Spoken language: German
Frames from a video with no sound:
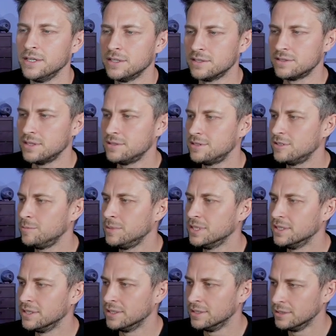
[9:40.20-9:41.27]
dann setze ich mir
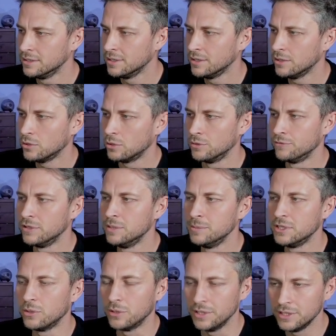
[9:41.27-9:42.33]
hin und will
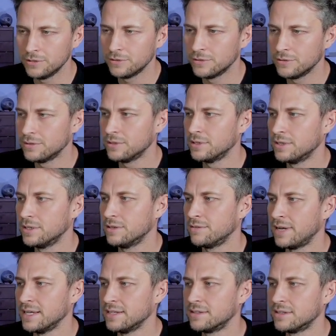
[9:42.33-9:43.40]
mit euch
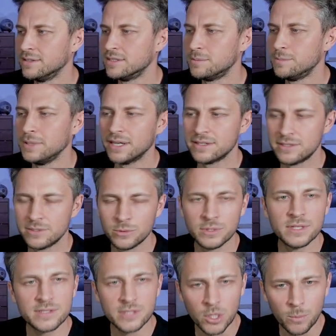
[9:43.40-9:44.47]
weitere
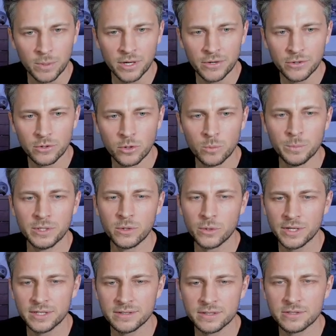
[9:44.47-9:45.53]
Inspirationen sammeln und mit
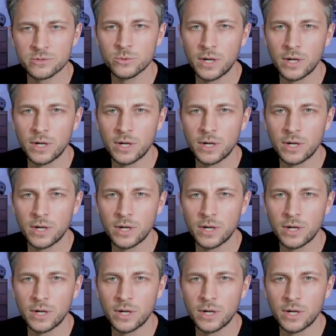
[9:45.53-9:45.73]
euch das so